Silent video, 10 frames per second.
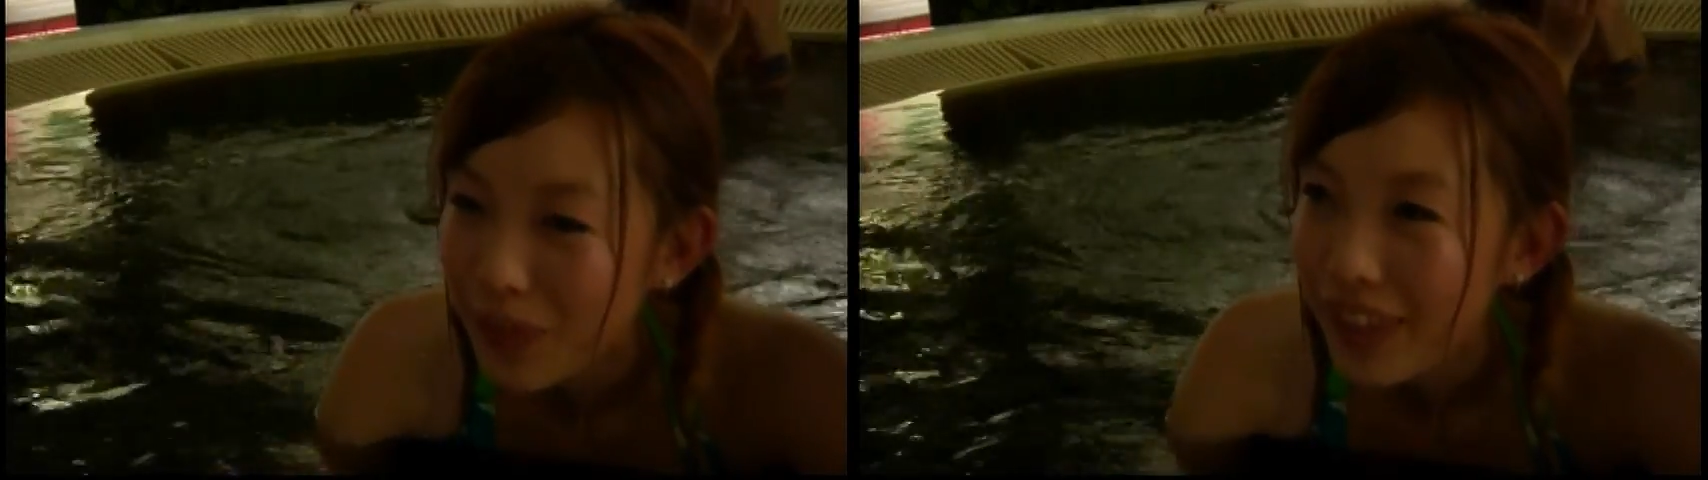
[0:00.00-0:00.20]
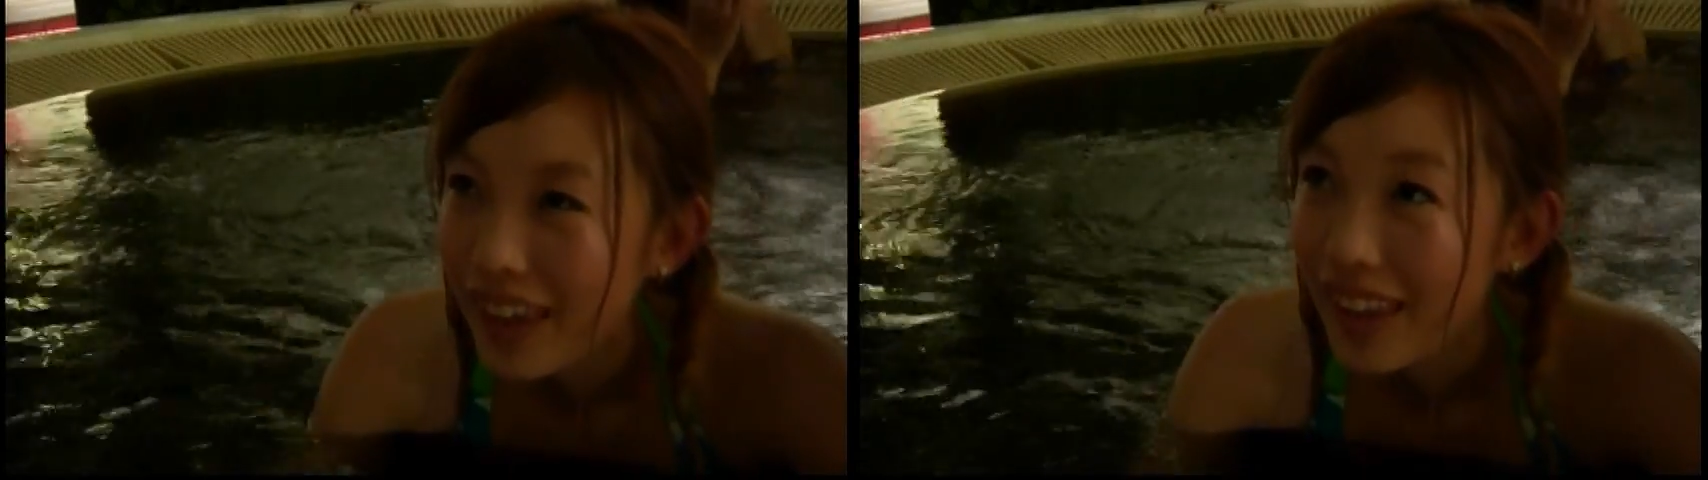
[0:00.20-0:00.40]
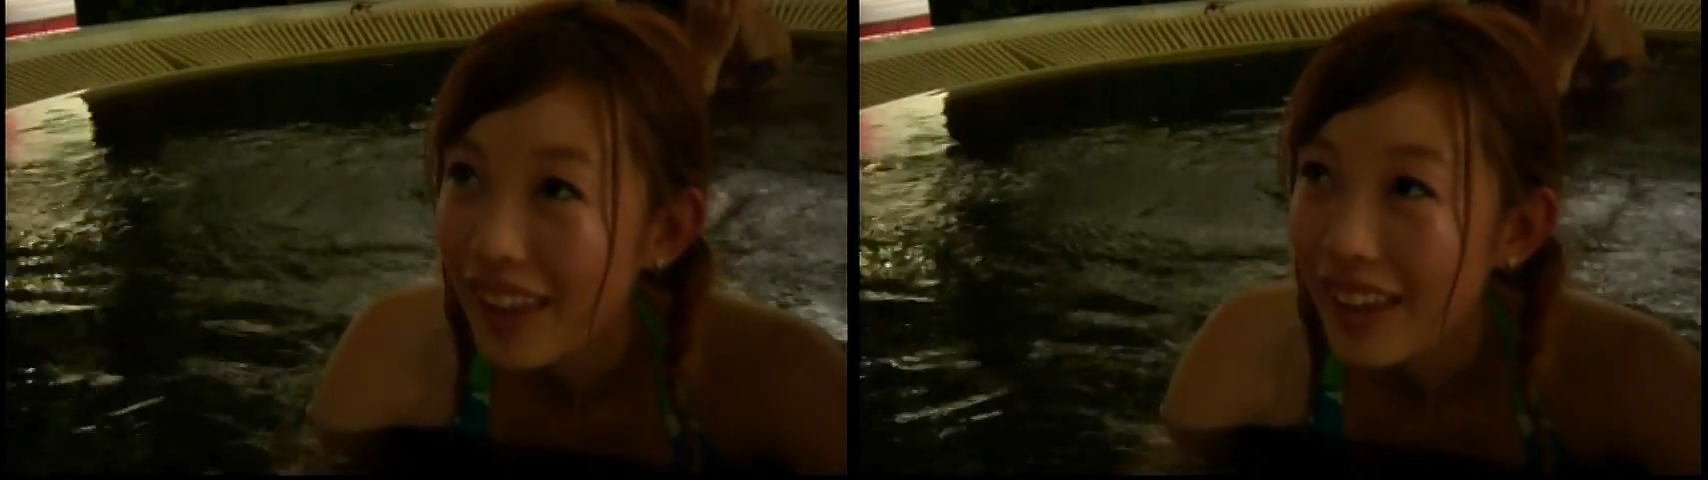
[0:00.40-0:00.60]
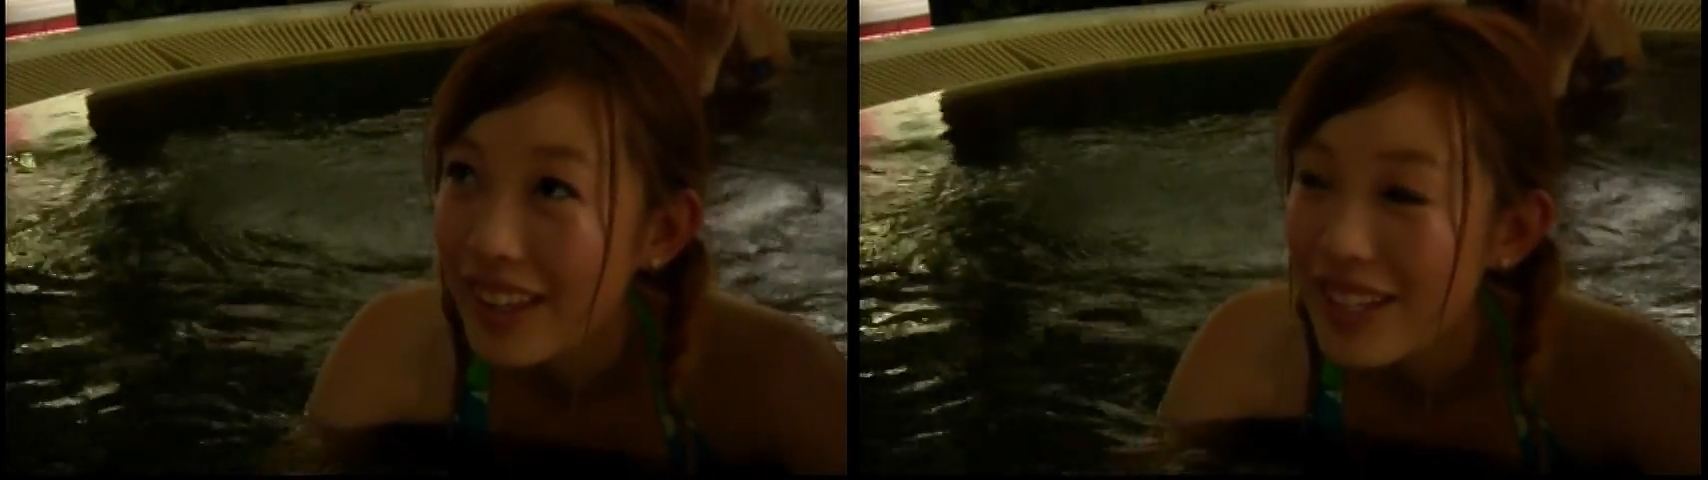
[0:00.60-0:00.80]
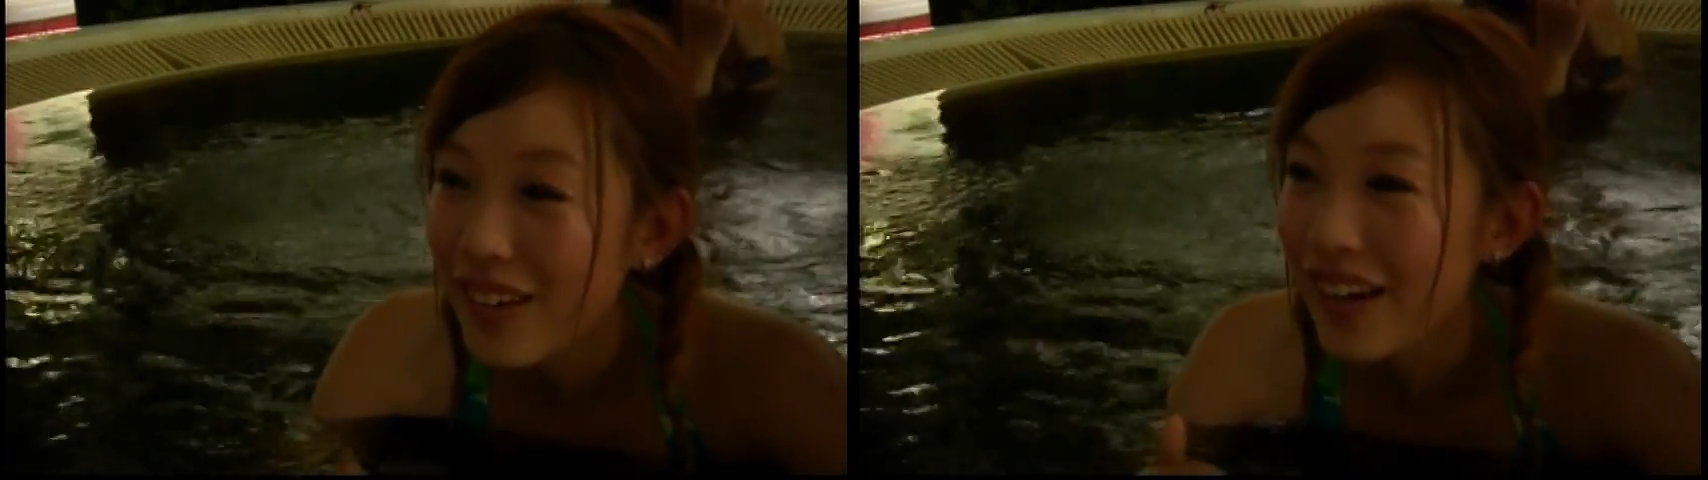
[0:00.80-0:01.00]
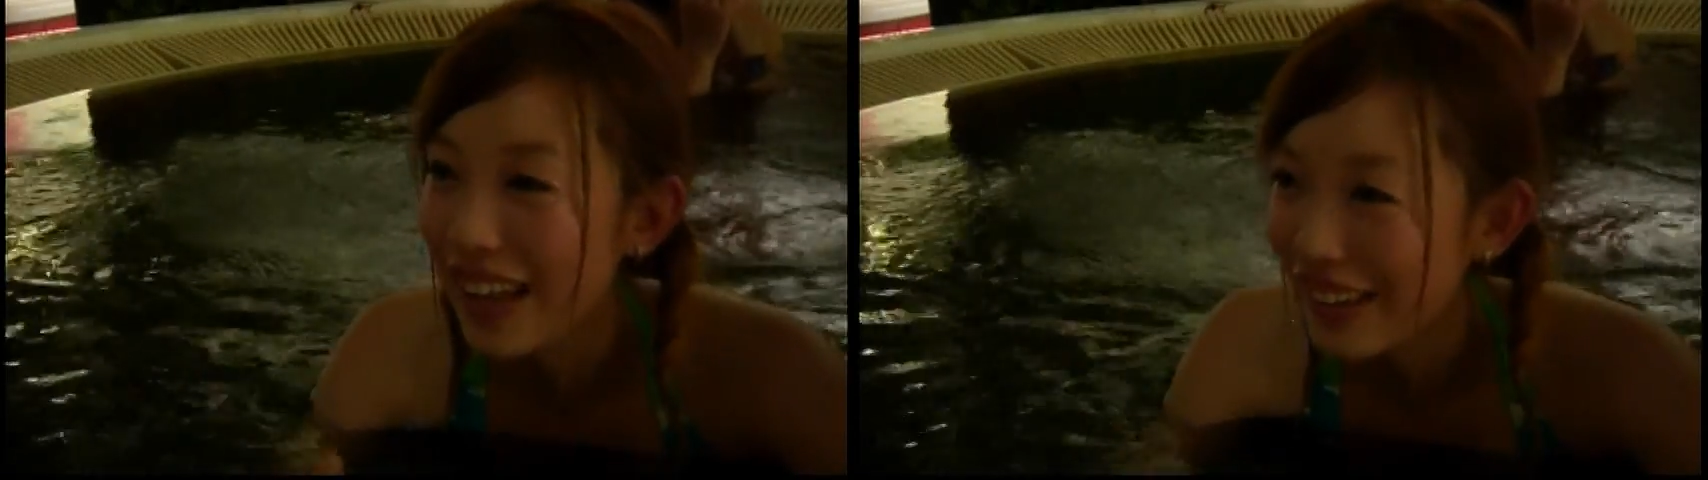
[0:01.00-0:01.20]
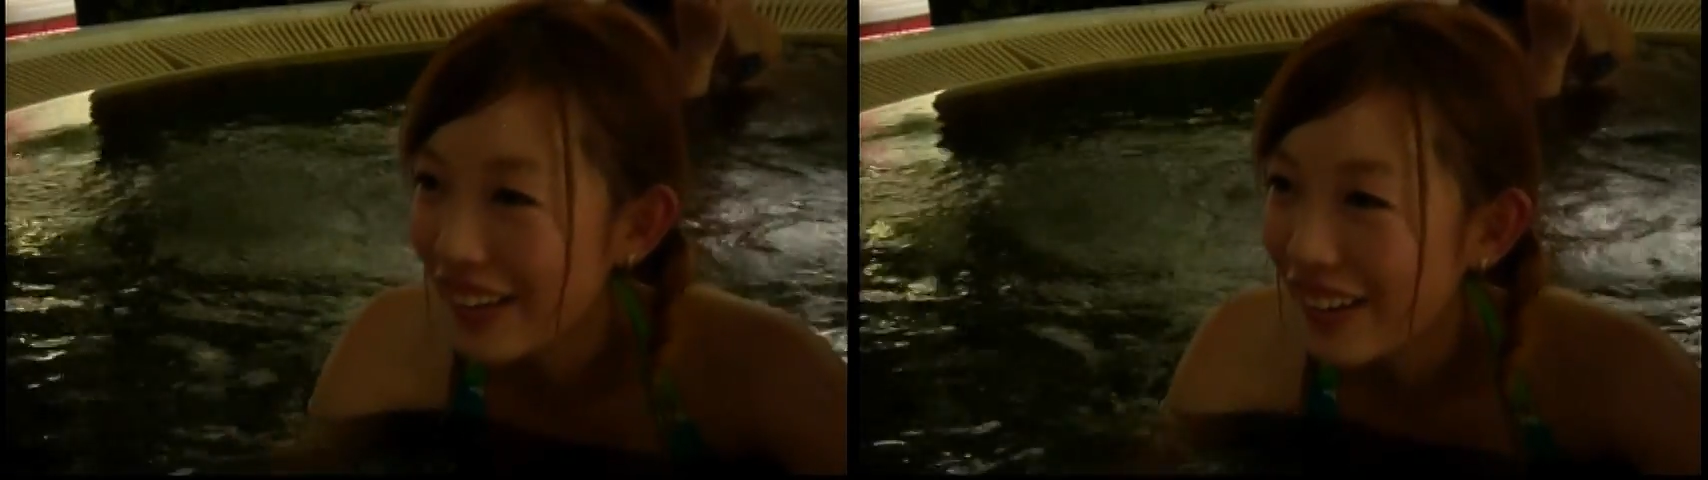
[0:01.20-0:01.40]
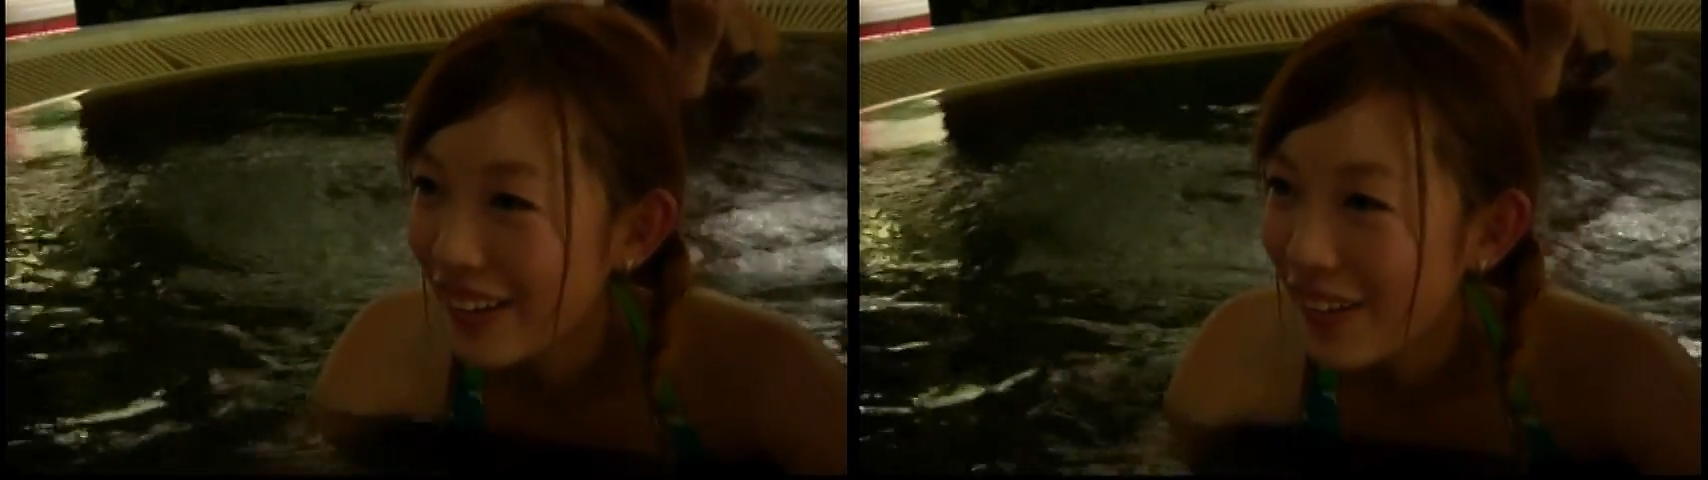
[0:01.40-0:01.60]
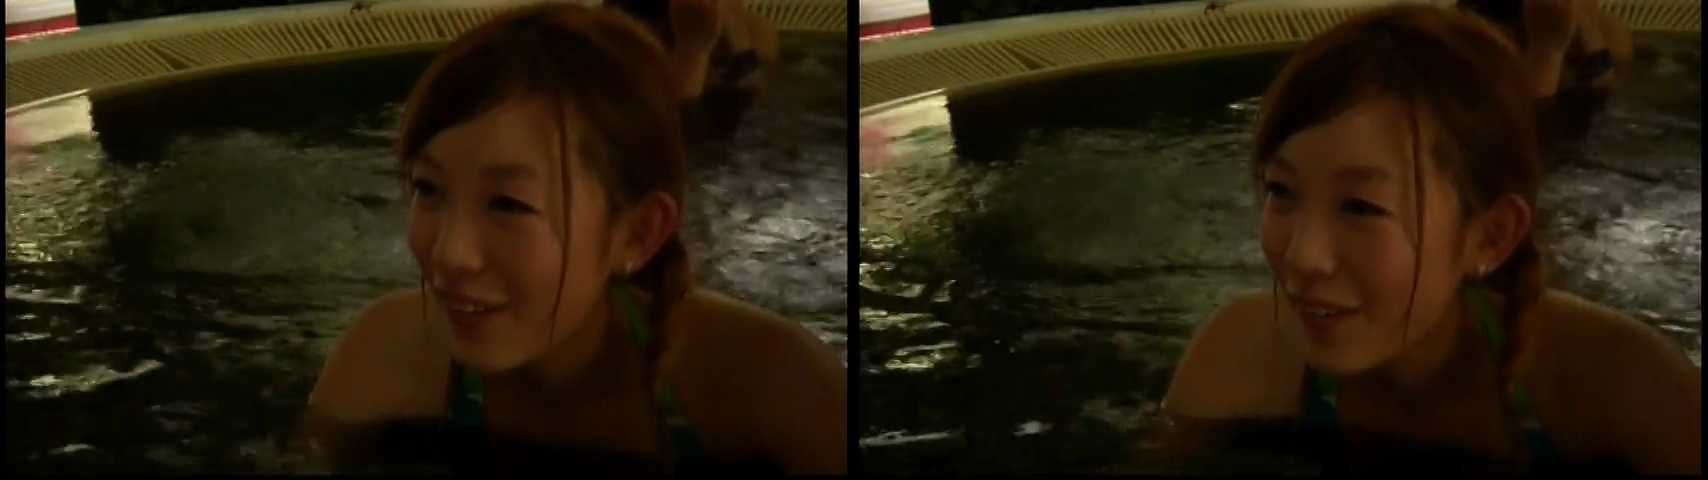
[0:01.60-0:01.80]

nếu tình hình không thay đổi.